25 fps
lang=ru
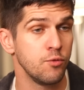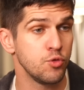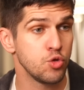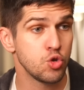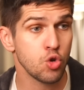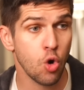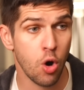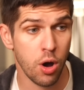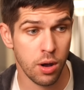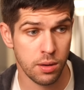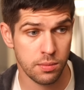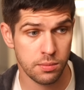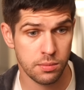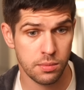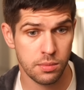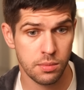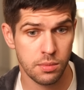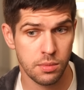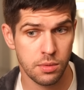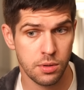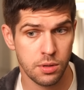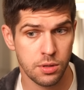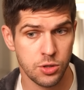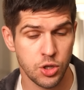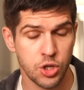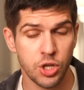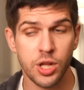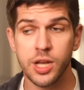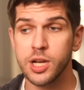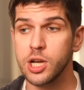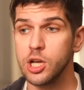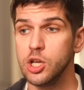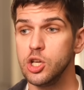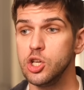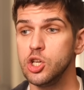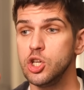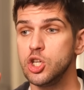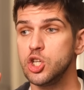Все,
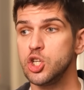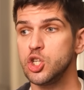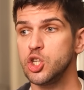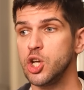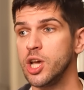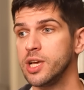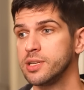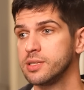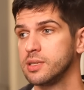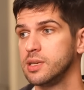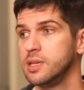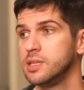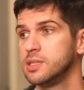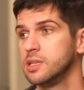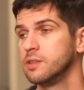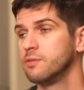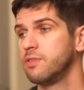Человек исчез из